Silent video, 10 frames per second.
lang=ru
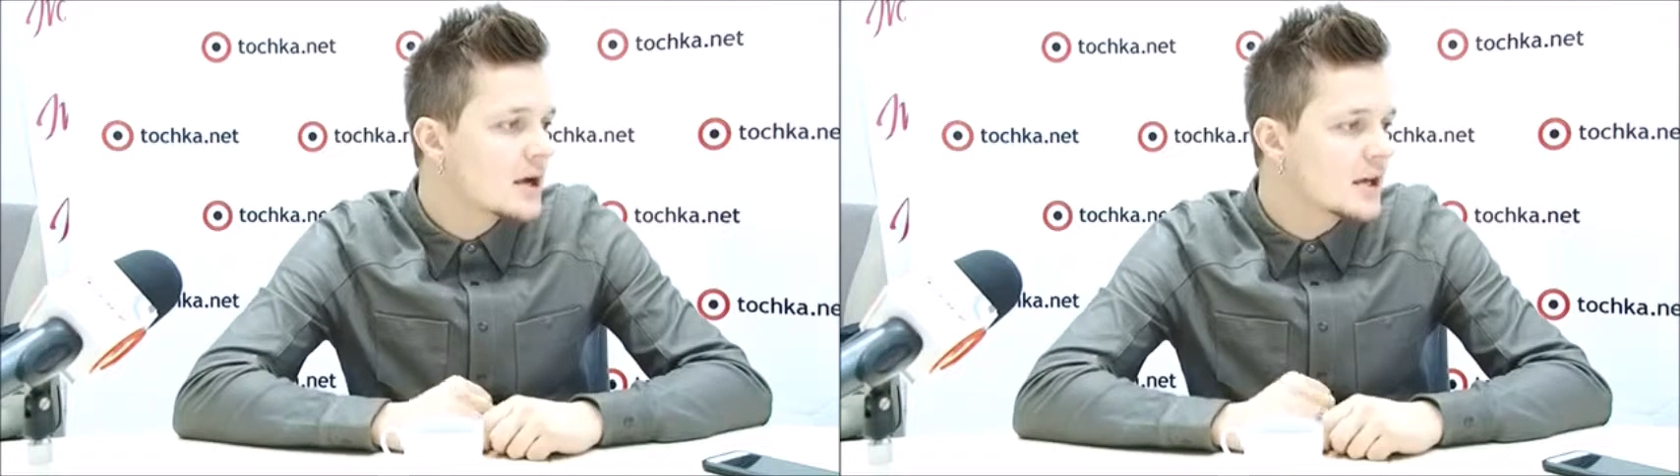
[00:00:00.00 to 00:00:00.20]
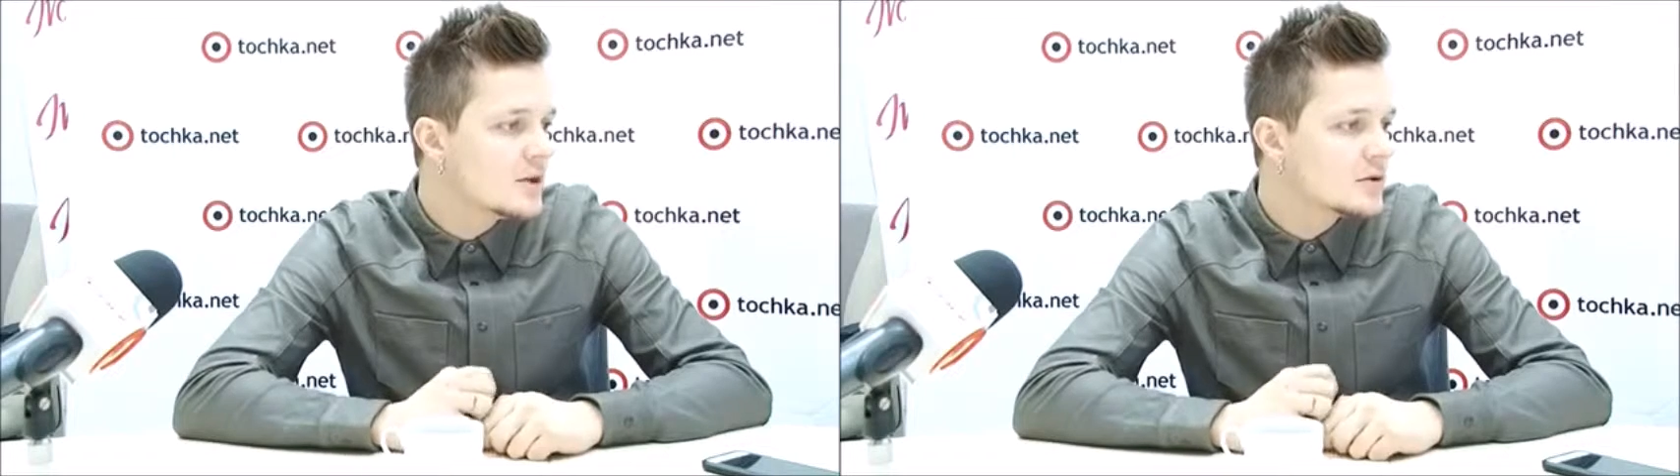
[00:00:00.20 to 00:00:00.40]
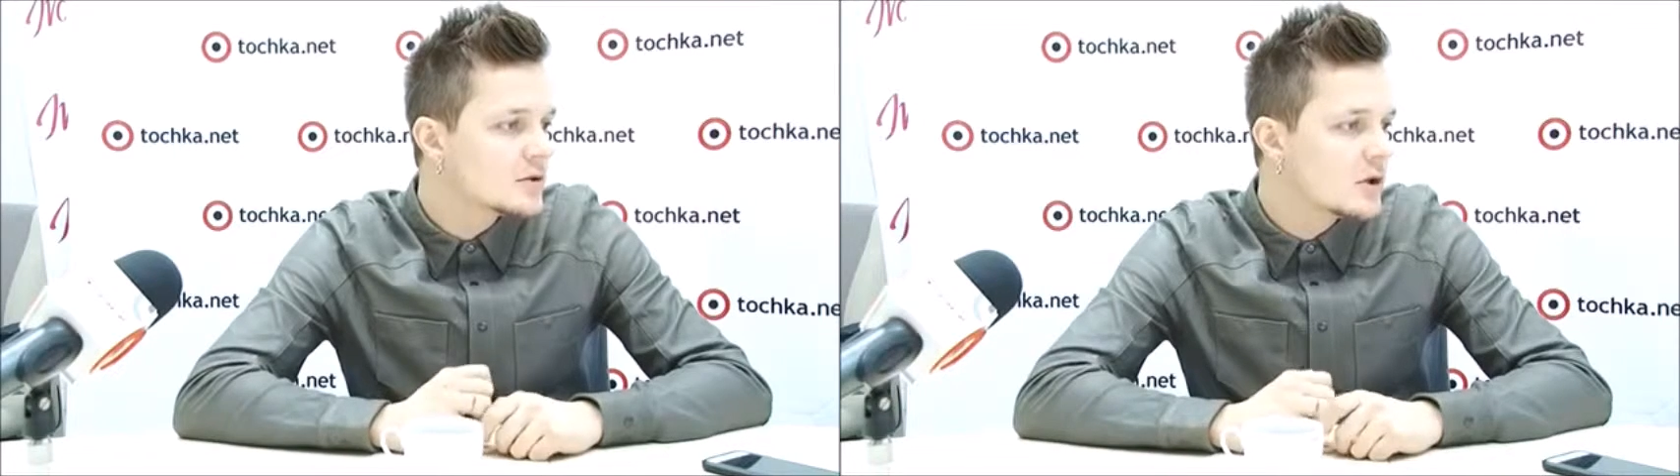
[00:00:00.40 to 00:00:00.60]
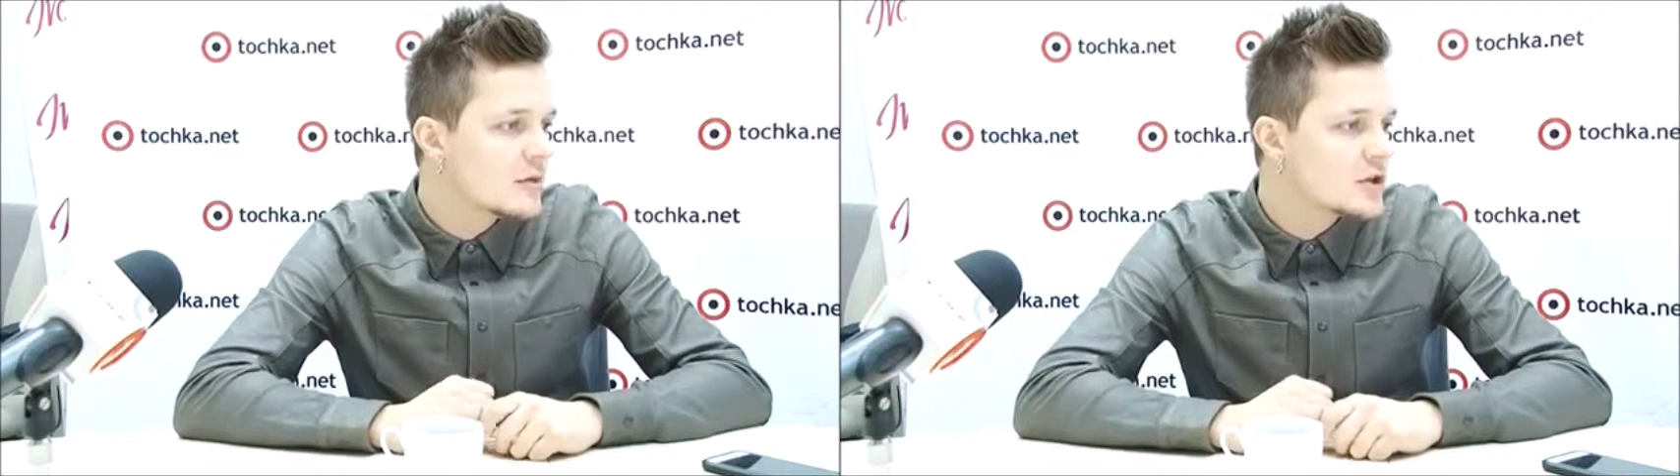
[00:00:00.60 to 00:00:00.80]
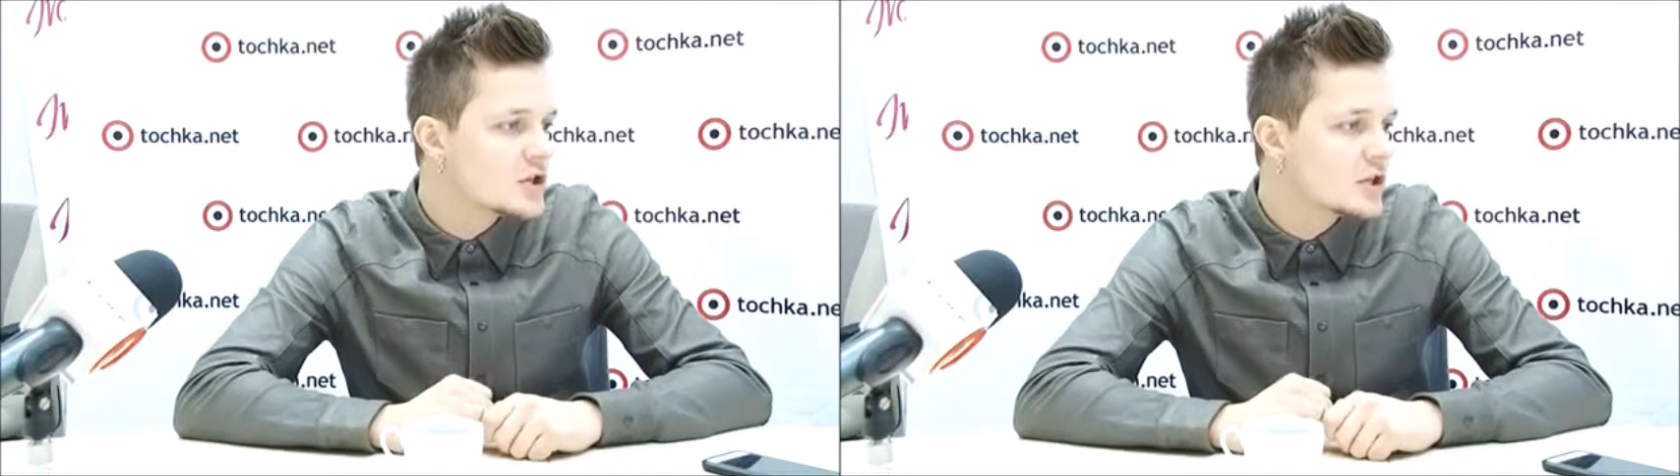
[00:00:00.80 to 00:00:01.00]
Какие
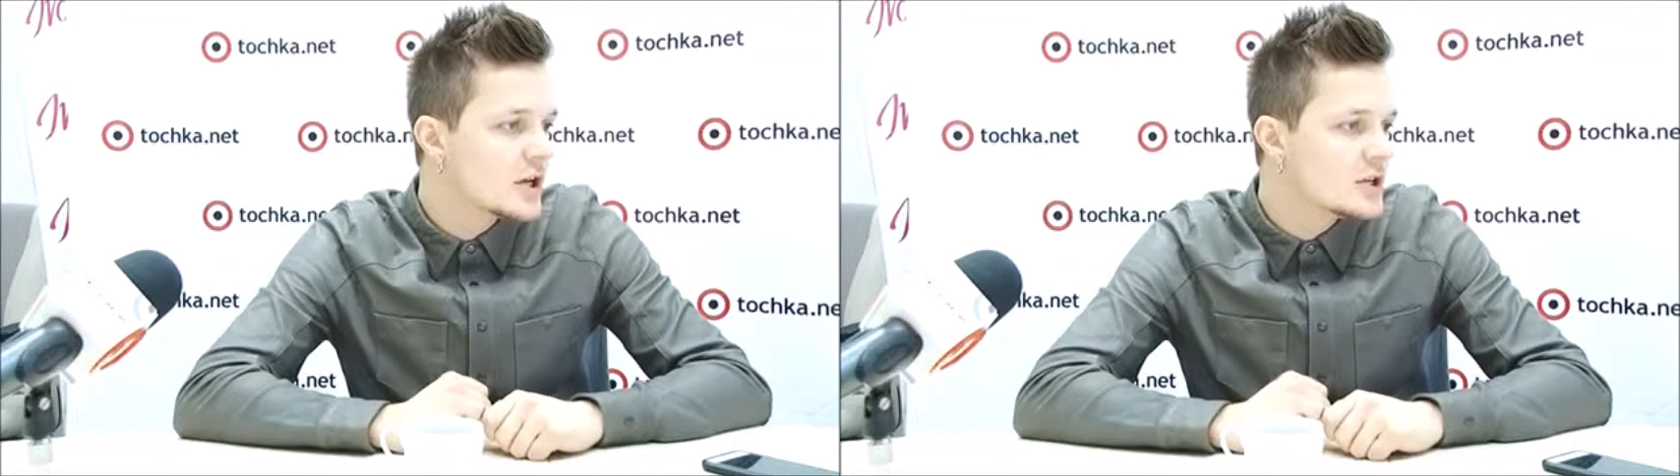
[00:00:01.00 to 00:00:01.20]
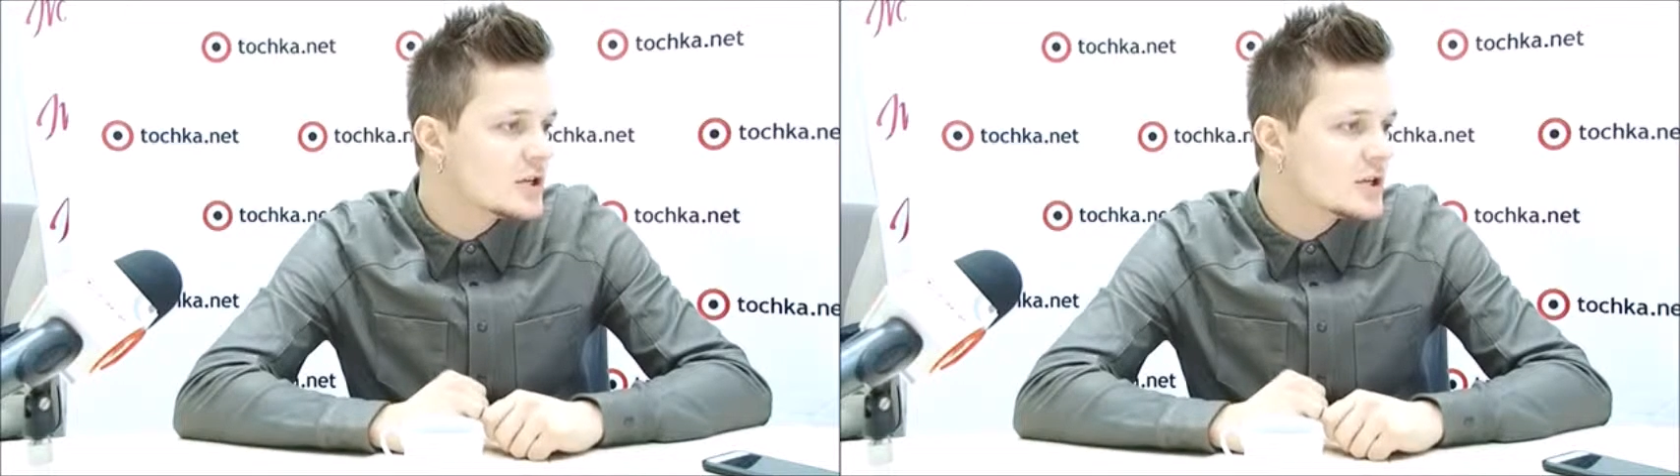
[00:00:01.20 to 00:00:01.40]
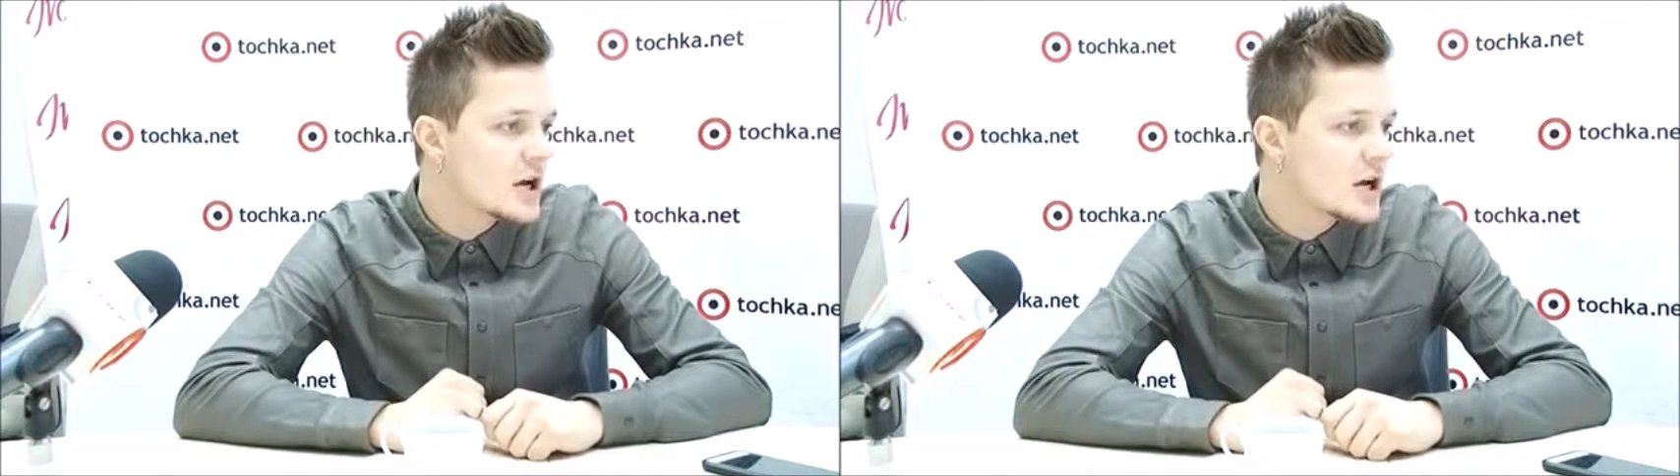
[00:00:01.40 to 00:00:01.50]
условия считаете